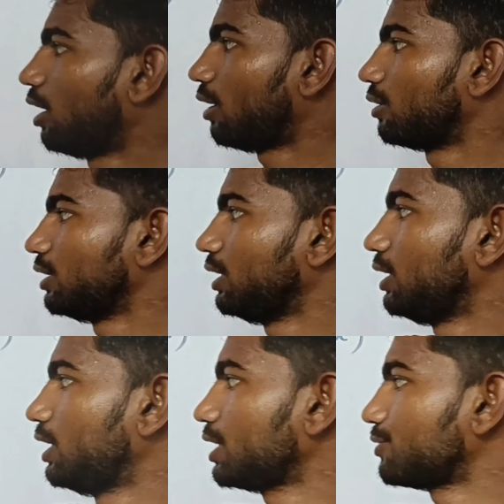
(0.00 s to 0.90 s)
और
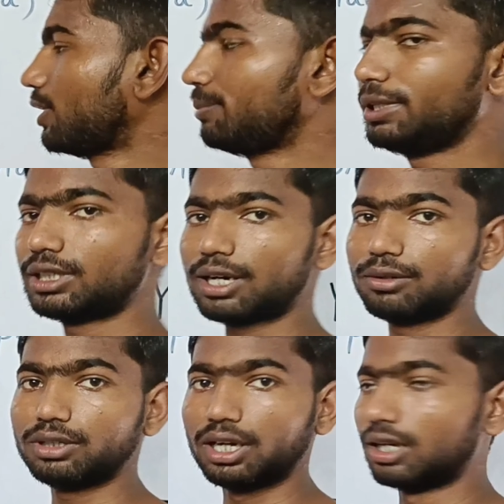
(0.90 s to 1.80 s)
ये जो है बीटा
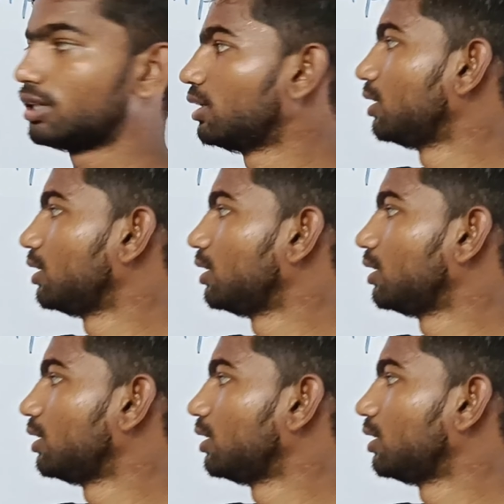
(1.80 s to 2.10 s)
हो गया